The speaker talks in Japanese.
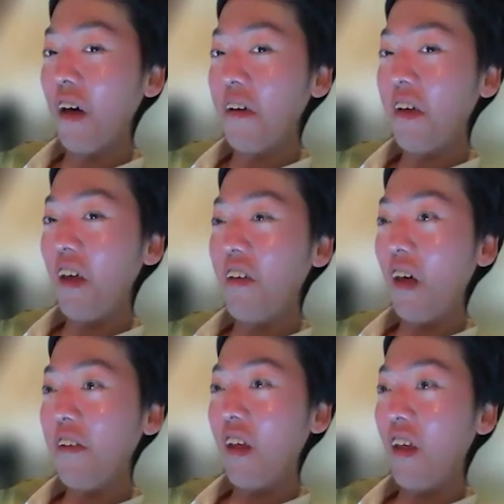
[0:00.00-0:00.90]
先
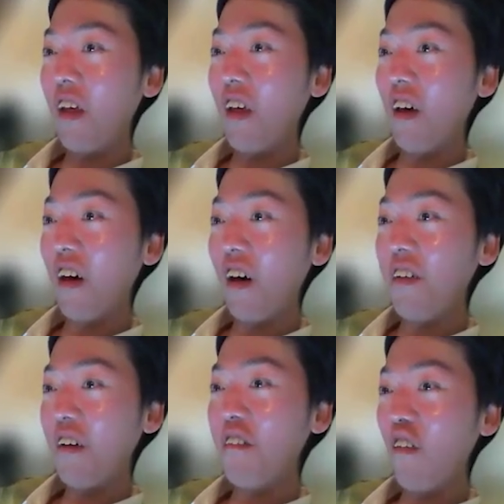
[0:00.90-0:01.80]
生に
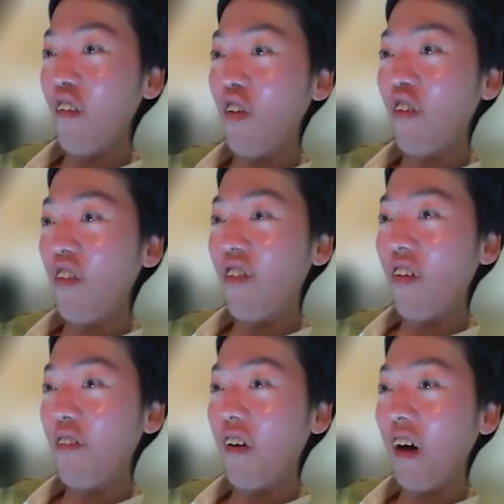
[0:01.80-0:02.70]
多分1手
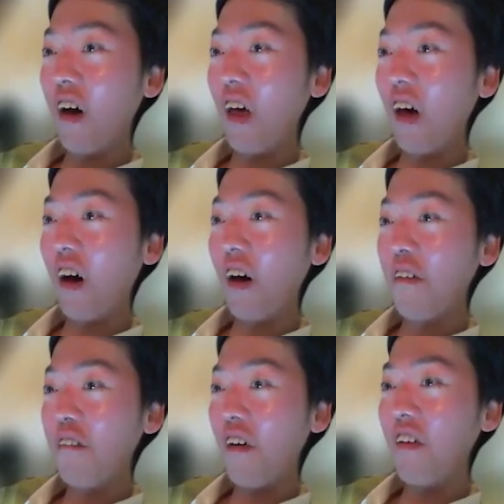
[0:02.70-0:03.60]
術前から
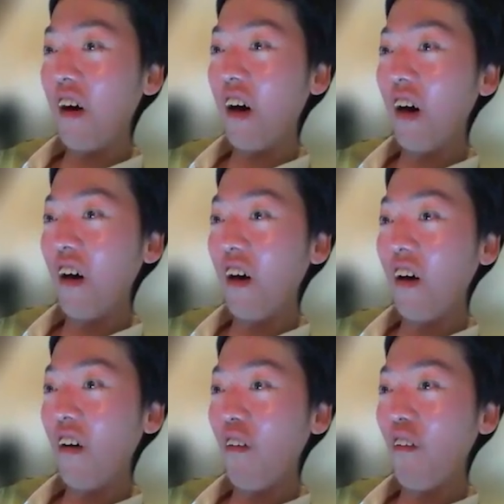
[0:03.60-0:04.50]
また
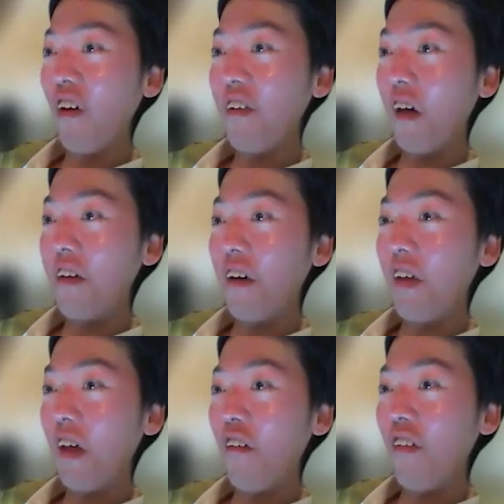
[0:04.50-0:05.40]
声で話
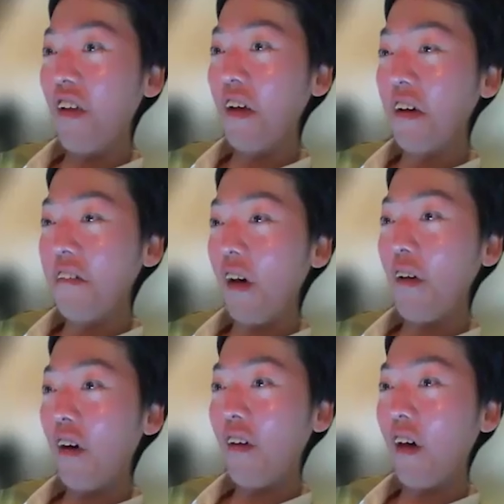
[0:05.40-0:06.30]
せるようにな
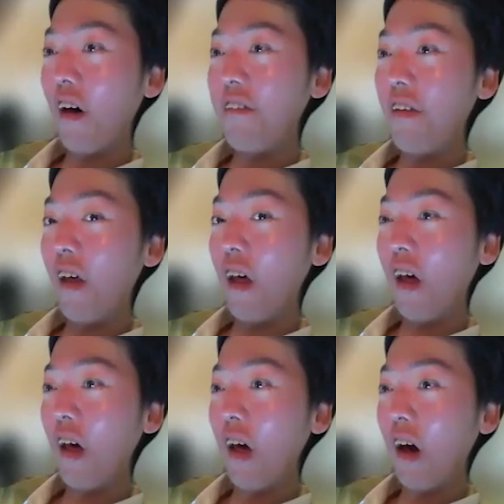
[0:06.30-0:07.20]
りますかっ
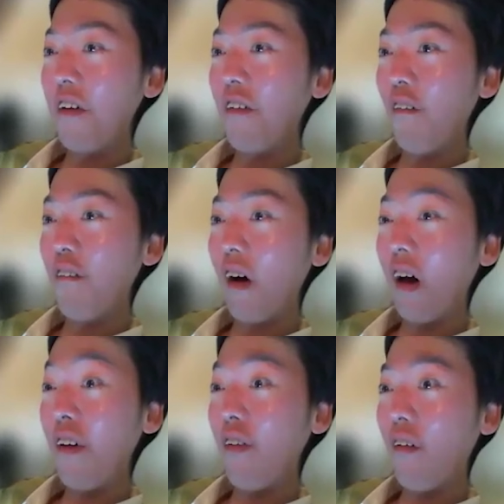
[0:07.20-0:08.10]
てあの、まあ、
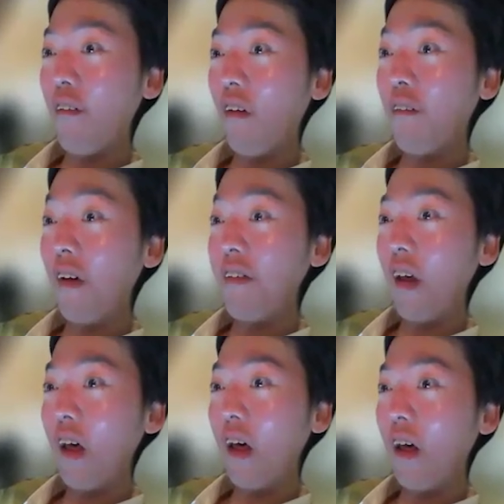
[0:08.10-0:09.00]
家族も含め
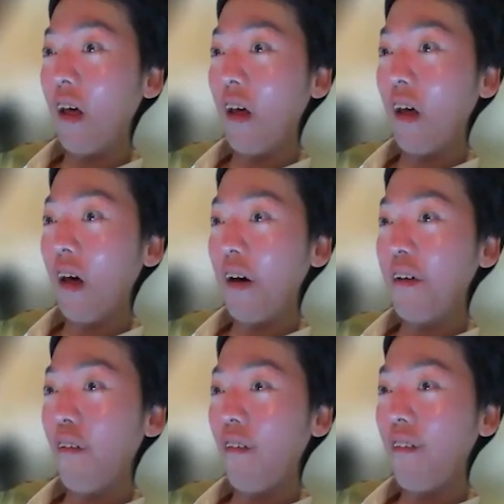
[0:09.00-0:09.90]
て、あ
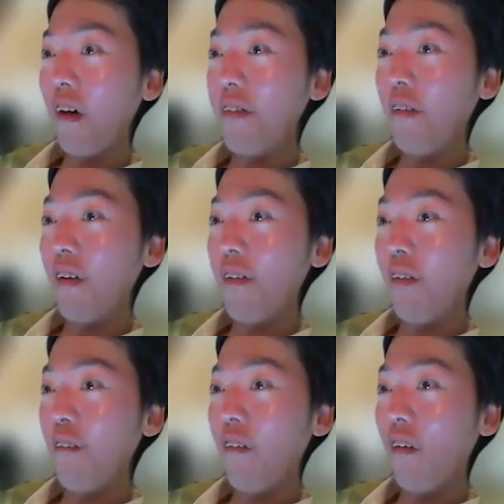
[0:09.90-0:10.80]
の、何度も何
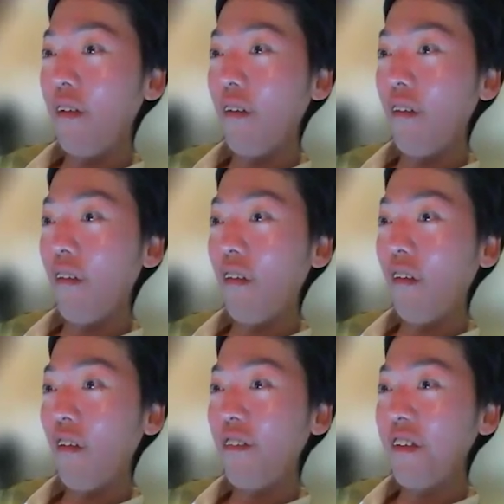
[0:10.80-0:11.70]
度も、あの、